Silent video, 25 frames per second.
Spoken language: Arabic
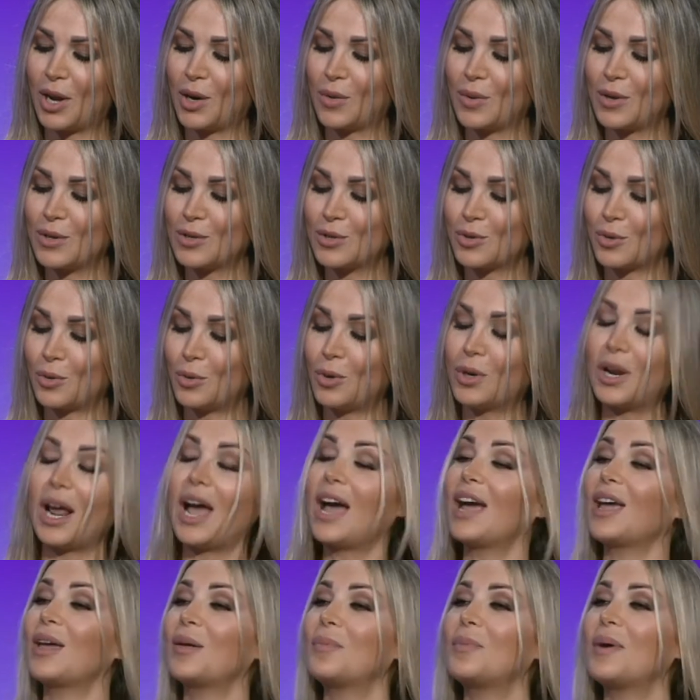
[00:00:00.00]
عنوان شعور
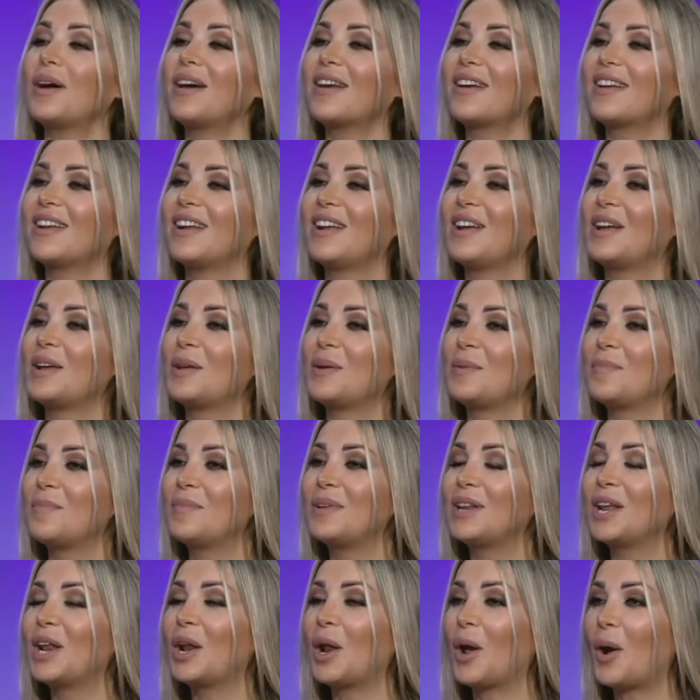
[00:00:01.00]
أكبر
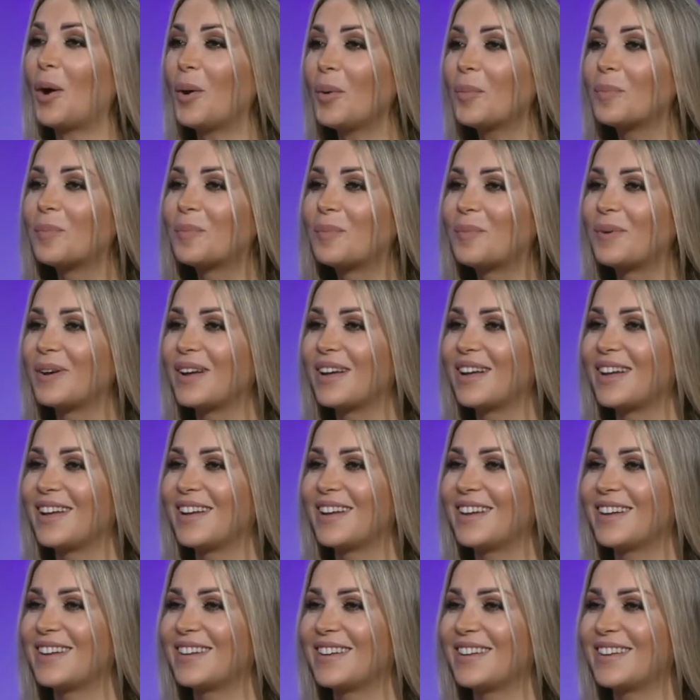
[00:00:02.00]
من الحب
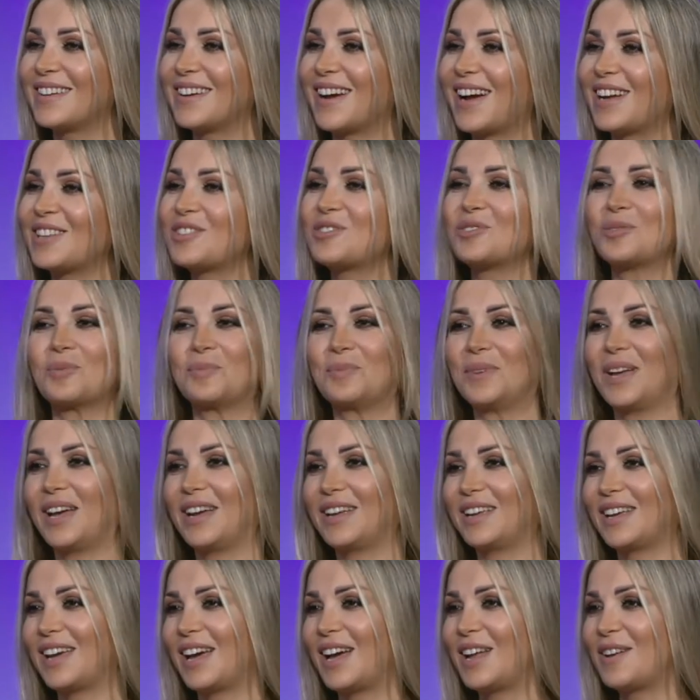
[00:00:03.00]
آه، عن شو
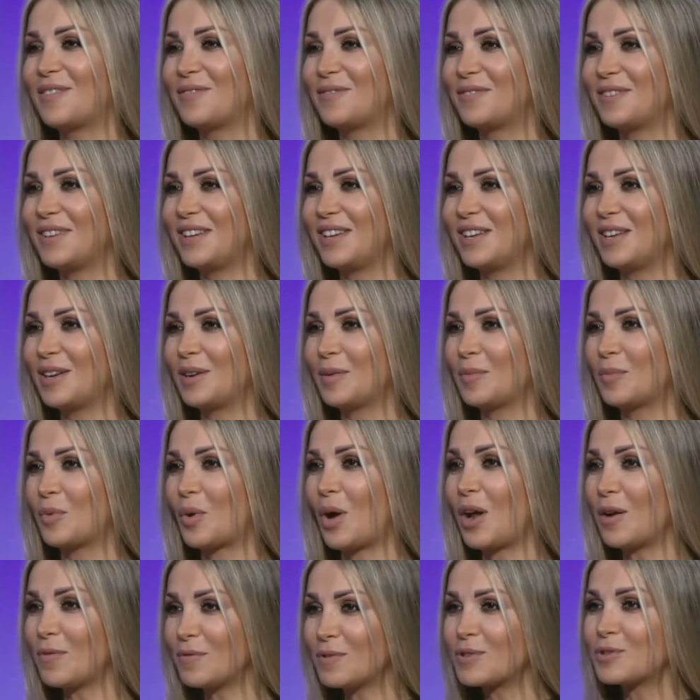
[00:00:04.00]
بيحكي هالفيلم
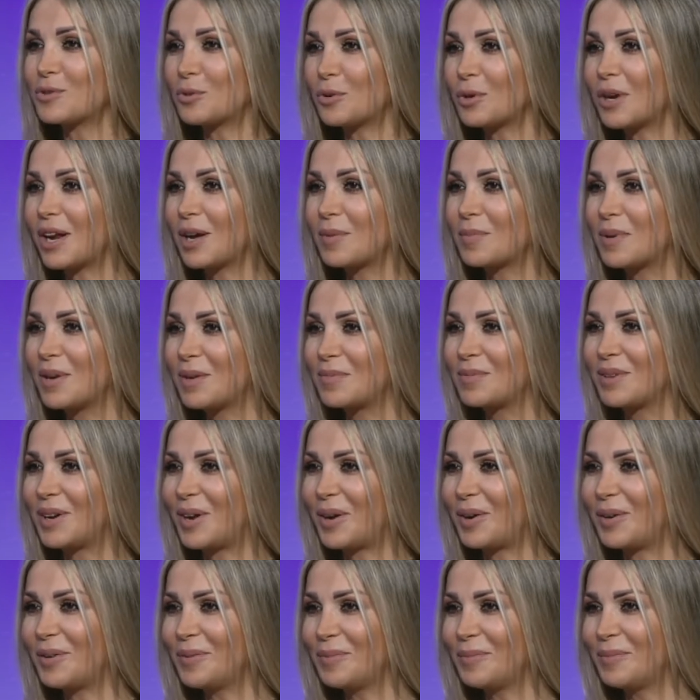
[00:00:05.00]
وهل في شعور اكبر من
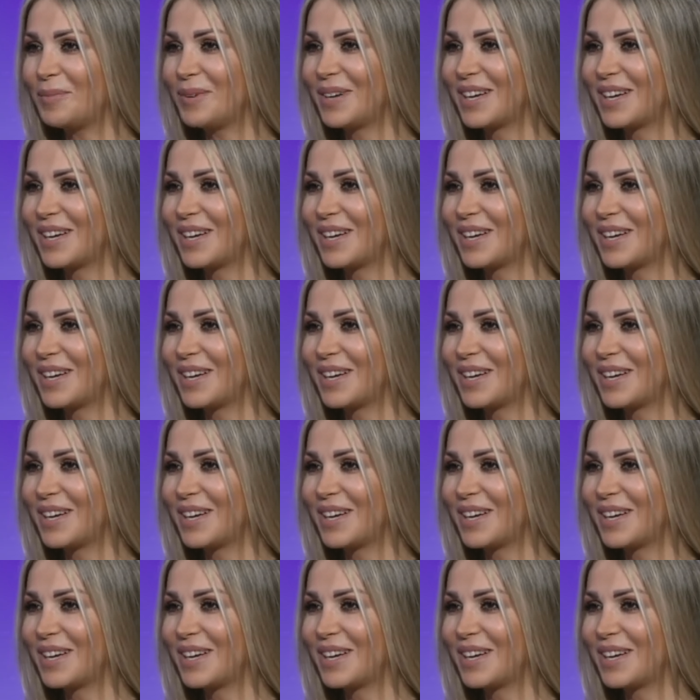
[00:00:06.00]
الحب